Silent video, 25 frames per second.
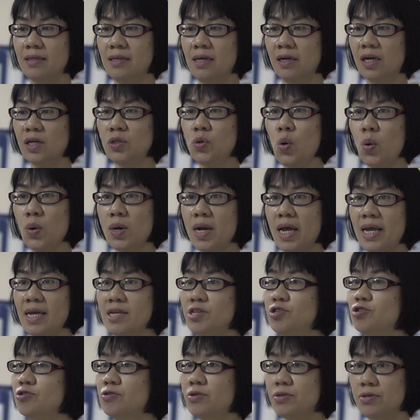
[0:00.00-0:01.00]
những cái thuốc này
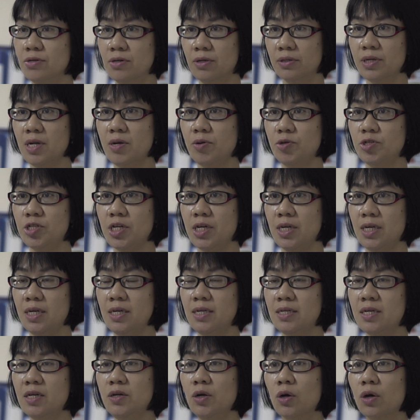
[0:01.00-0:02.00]
chưa được điều trị
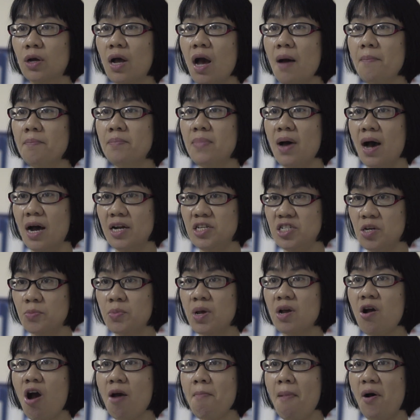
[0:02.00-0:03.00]
chưa được cấp ở trong
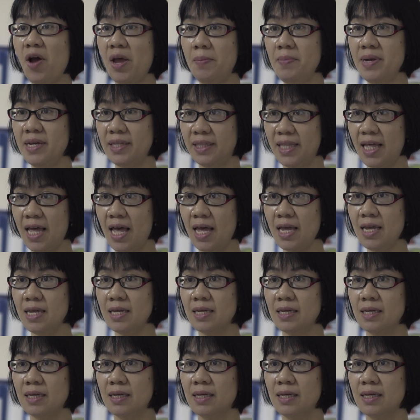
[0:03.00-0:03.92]
cái gói bảo hiểm y tế